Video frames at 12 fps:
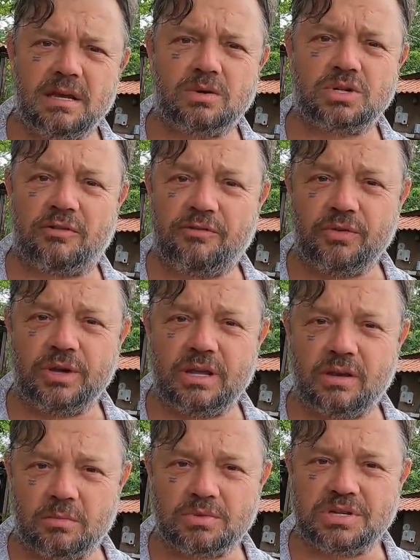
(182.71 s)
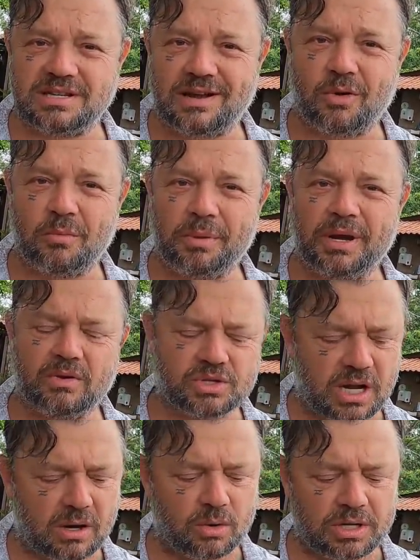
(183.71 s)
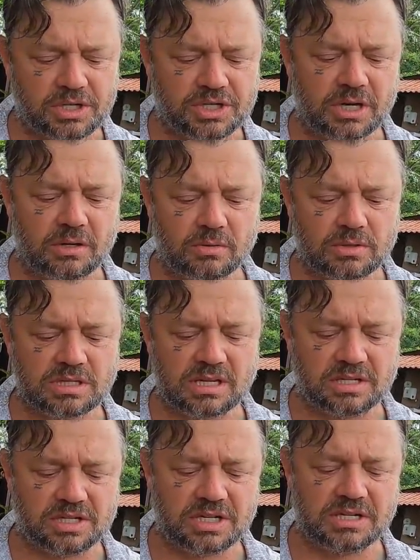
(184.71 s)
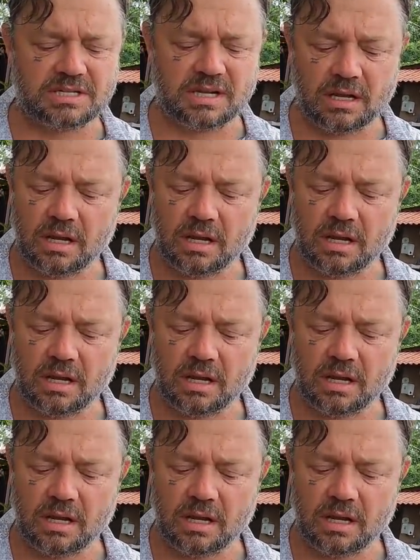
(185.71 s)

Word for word: eu já fui, como vocês acompanham, já corintiano, santista.